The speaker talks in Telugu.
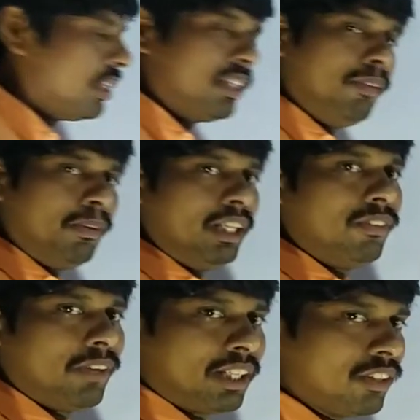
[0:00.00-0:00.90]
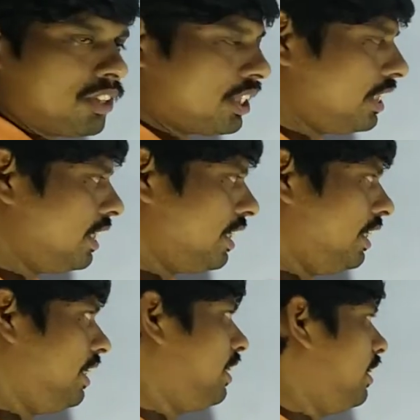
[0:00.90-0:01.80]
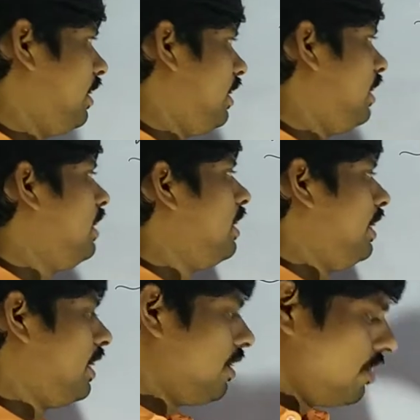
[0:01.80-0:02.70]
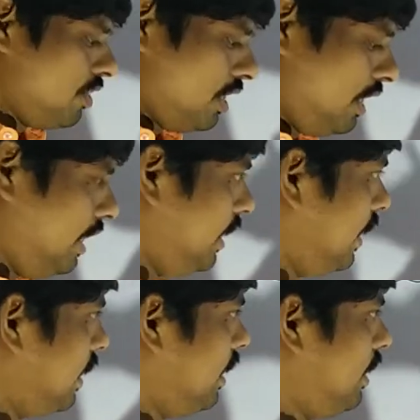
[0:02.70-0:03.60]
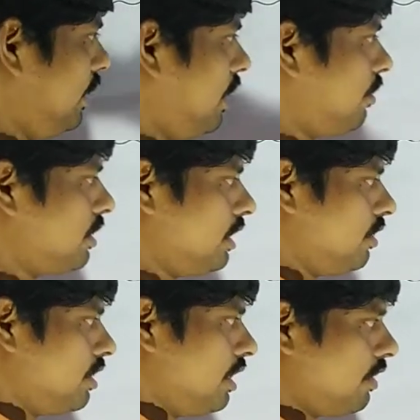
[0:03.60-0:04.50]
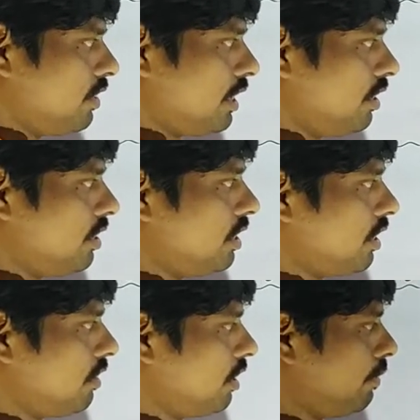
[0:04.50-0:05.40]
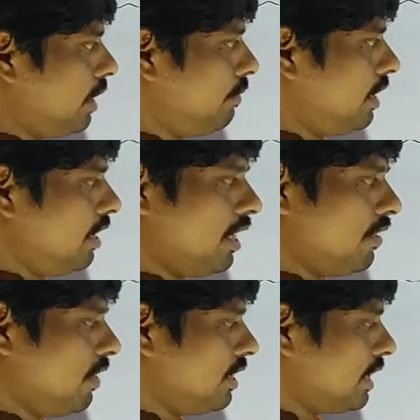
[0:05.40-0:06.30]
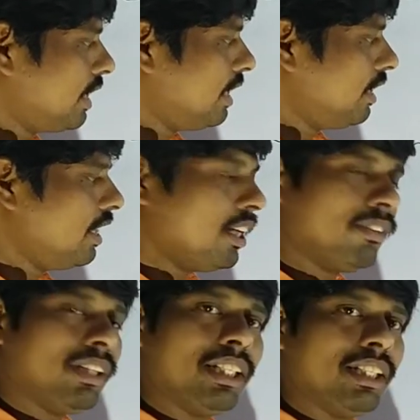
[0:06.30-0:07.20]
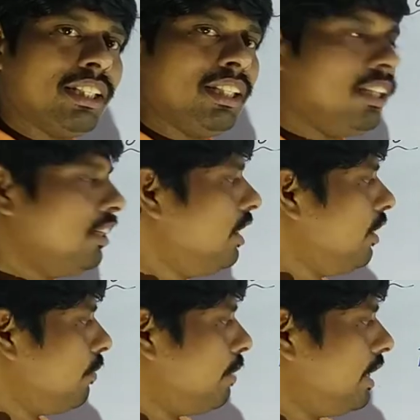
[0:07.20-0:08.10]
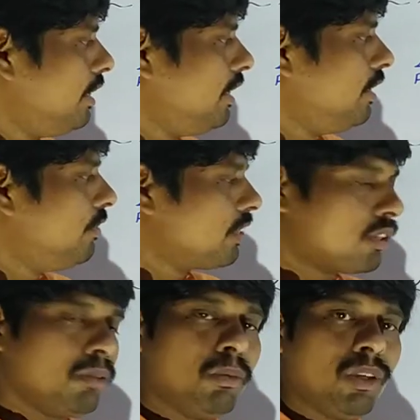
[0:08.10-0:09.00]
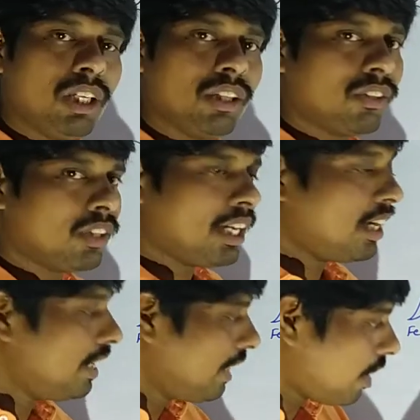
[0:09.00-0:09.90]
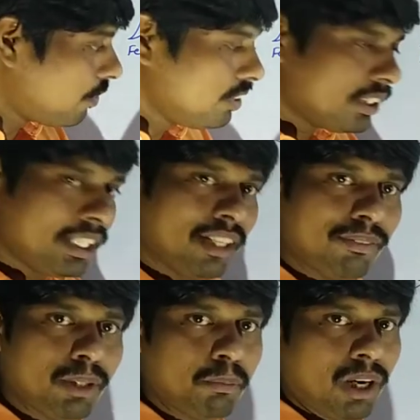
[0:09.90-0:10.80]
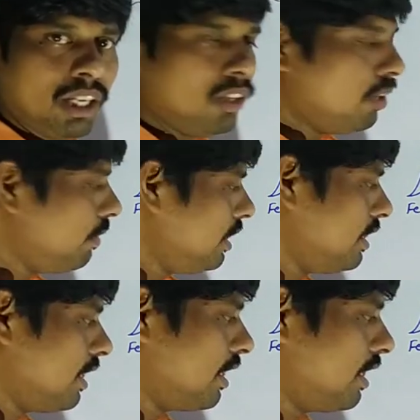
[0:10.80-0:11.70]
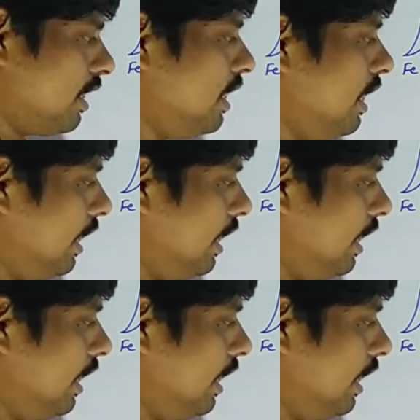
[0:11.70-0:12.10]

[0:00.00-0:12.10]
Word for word: స్టేజ్ ఇప్పుడు ఇన్ఫెక్టివ్ స్టేజ్ అంటే ఏంటంటే ఇక్కడ నుంచి ఈ ఎగ్ అనేది అవుట్ సైడ్ వచ్చింది అవుట్ సైడ్ వచ్చిన తర్వాత ప్రైమరీ లార్వా సెకండరీ లార్వా అనేది బై ది ఫస్ట్ మోల్డింగ్తోన అవుట్ సైడ్ ఆఫ్ ది బాడీ లోపల జరిగింది